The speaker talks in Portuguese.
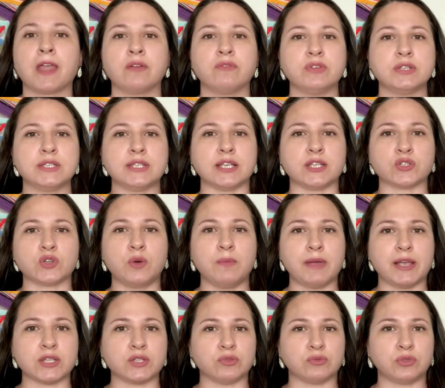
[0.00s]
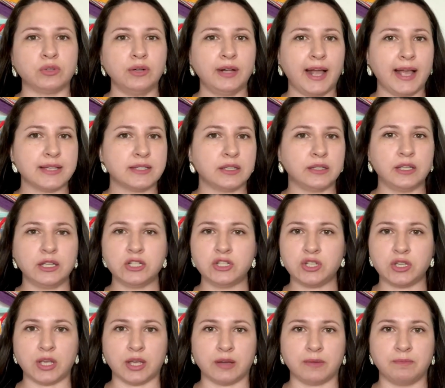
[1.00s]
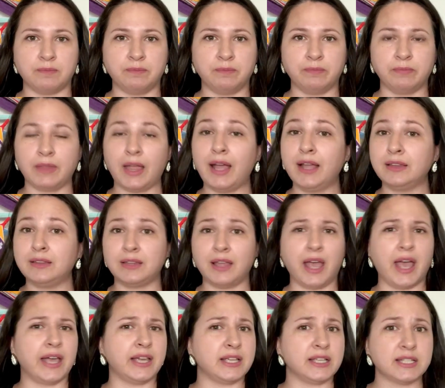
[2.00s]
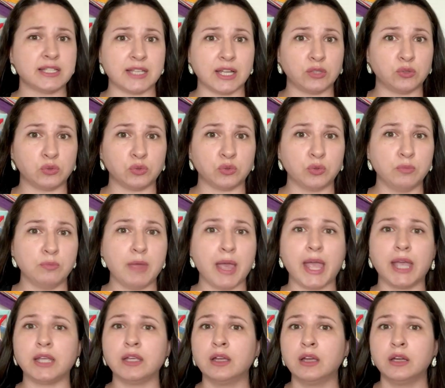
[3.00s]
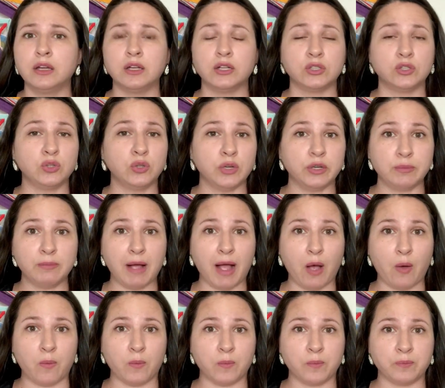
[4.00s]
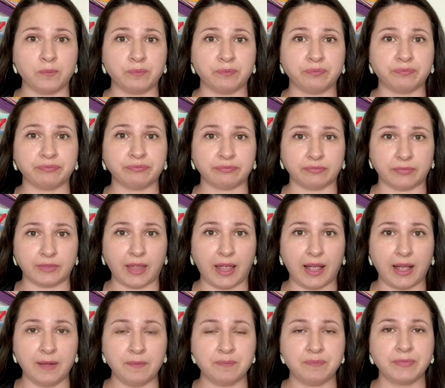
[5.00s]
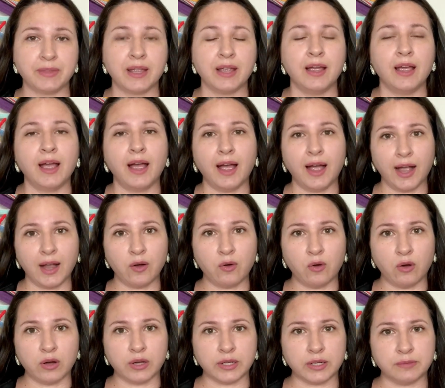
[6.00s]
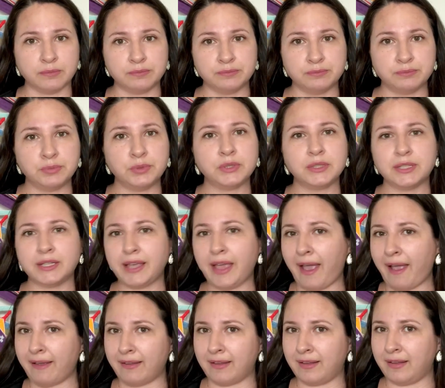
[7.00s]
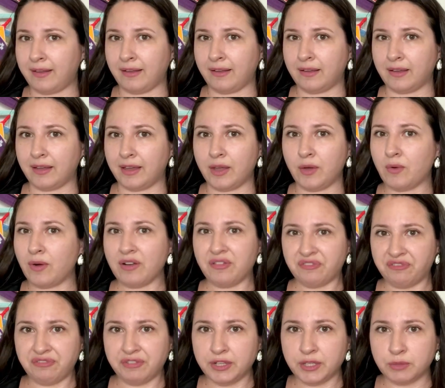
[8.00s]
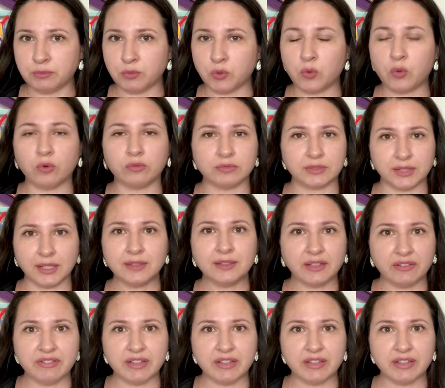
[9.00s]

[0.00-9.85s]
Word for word: vocês começam a trocar essa energia. Até aí está tudo bem, normal, tá? Agora, que é que eu afirmo com tanta